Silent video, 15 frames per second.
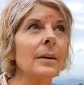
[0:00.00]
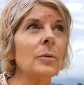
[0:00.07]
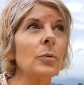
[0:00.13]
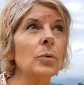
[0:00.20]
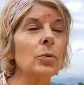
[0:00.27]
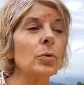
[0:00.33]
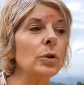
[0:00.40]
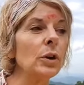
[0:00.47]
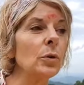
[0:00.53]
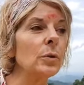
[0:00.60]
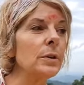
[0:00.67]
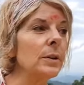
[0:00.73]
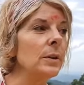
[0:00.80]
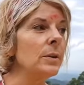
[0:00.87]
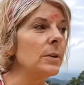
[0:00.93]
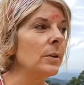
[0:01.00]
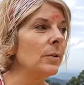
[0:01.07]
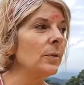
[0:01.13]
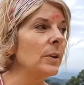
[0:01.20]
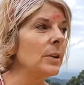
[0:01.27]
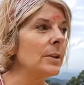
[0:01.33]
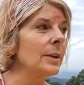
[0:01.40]
Il faut tout négocier ici,
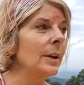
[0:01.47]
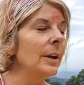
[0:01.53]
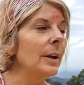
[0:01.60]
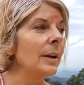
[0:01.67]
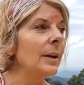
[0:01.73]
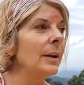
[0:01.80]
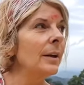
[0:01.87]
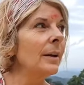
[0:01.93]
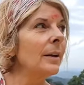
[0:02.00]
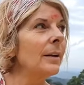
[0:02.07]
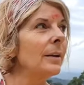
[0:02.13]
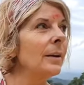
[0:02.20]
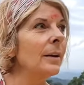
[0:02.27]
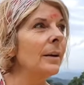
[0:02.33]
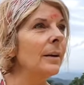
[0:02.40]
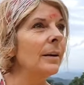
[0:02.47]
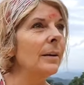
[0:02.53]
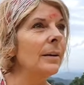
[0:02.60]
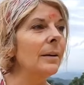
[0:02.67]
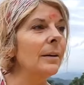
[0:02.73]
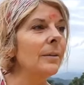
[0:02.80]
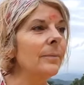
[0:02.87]
en fait. Et
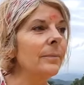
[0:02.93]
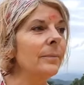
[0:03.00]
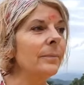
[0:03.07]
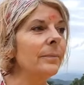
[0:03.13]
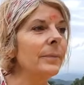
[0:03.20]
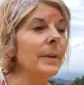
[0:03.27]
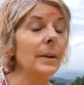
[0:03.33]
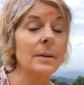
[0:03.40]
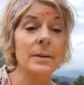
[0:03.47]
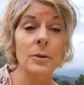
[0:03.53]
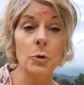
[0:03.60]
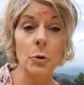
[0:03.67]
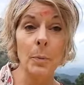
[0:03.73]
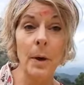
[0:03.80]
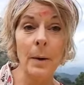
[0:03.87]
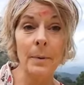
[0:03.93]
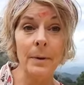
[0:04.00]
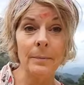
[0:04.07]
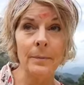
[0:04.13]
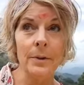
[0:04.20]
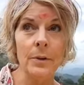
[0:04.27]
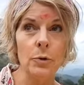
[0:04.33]
euh, c'est super bien.
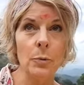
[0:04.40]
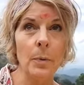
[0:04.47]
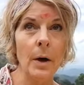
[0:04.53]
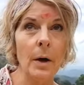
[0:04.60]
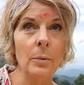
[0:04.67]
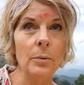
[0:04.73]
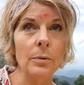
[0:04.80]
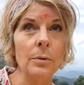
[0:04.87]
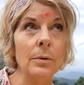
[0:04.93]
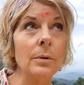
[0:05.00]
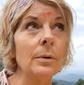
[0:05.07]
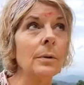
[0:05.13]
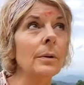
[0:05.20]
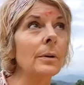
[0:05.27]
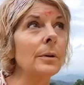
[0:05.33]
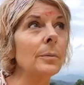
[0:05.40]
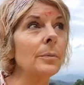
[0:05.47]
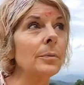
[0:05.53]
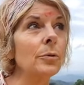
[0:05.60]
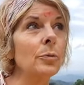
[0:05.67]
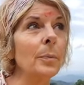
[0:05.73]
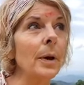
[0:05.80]
C'est super beau, une
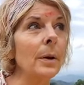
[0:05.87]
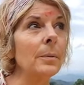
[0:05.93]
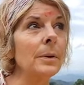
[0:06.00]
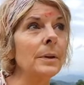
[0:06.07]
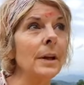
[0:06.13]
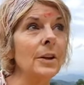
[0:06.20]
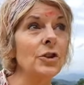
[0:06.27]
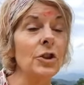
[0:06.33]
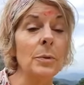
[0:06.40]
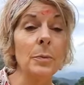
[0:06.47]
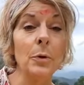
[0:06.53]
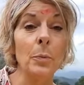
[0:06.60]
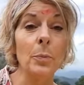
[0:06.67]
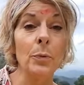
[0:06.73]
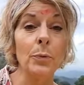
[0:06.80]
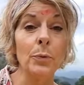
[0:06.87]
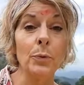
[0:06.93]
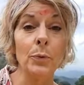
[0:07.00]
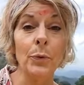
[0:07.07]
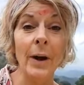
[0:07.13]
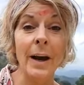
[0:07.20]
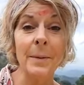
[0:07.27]
super belle énergie. Puis on peut
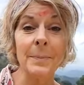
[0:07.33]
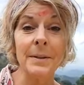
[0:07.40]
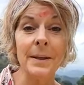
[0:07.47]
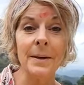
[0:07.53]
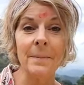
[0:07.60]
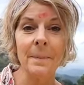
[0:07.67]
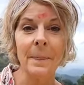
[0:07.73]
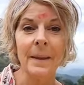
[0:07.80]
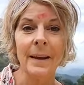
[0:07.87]
tout faire à pied.